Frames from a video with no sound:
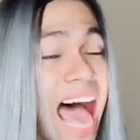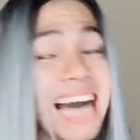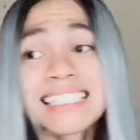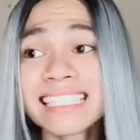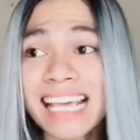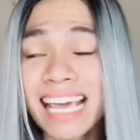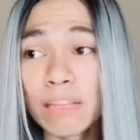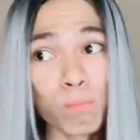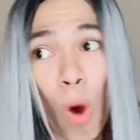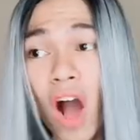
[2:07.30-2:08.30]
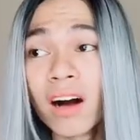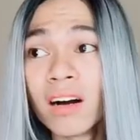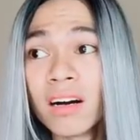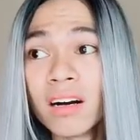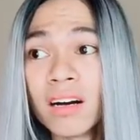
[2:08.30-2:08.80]
Ang singit po
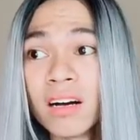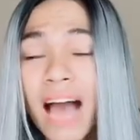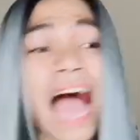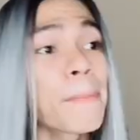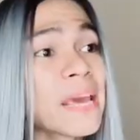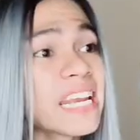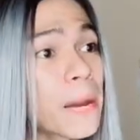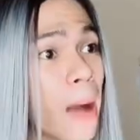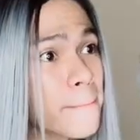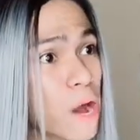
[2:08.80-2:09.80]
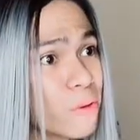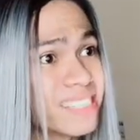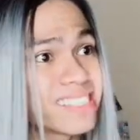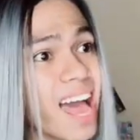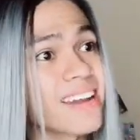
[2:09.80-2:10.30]
ay
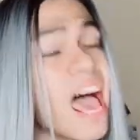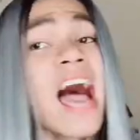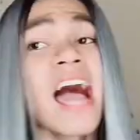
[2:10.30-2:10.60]
pinagpapawisan.